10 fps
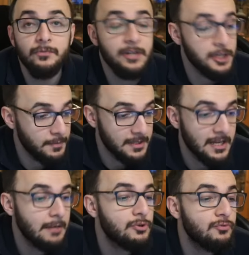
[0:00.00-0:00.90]
wenn er
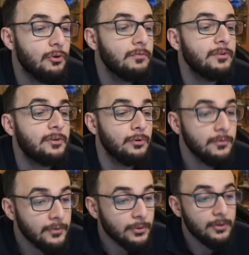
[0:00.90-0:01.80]
spezial beschworen wird
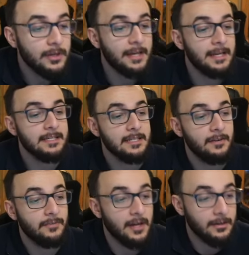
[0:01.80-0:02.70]
und wir können eine
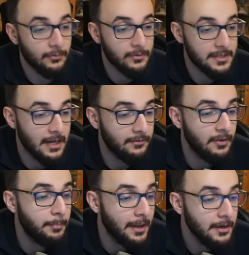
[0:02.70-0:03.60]
S-Kraft-Karte von unserer Hand
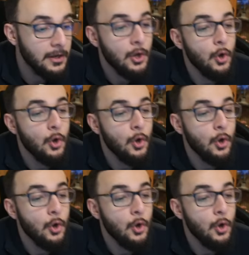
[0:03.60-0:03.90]
verbannen,